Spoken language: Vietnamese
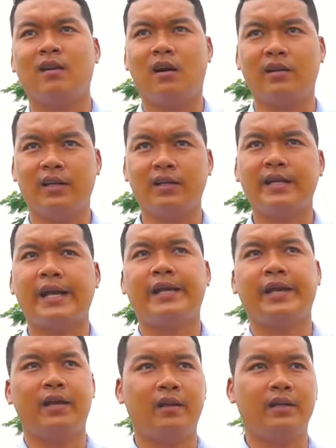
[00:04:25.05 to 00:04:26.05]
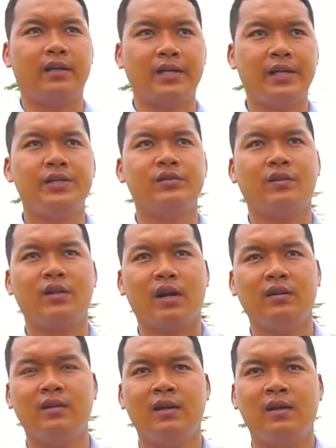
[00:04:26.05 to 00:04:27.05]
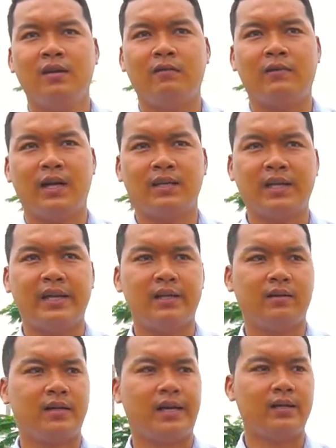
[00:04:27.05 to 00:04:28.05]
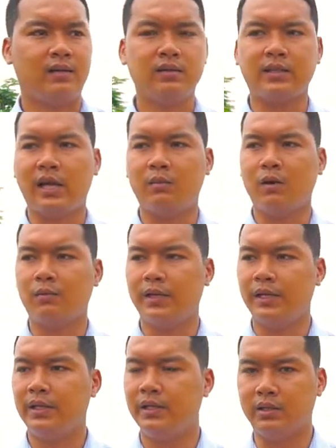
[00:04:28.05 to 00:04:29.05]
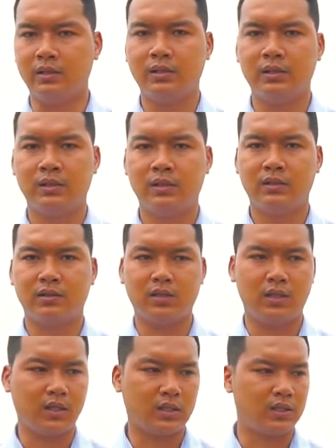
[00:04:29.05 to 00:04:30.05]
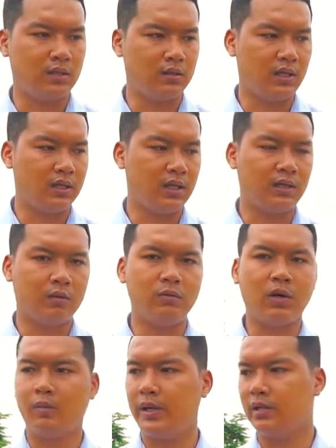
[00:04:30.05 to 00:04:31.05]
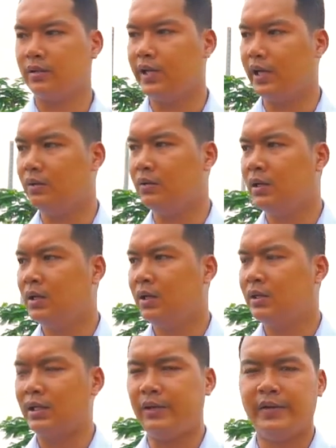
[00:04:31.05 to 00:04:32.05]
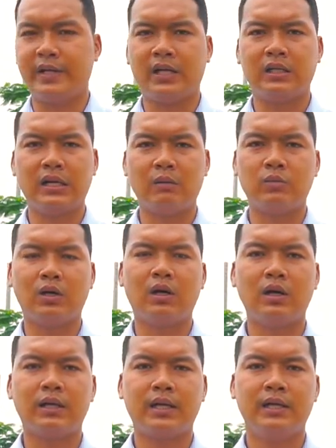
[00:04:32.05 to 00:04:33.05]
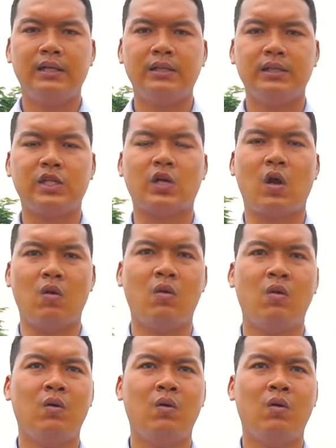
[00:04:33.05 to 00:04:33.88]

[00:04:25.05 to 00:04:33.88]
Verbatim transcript: Còn những cái cây kia thì Nhân thấy chưa có nở. Và hiện tại Nhân đang đứng tại một cái đường. Thì thật sự là Nhân cũng không biết đường gì luôn. Tại vì Nhân không có cái sơ đồ.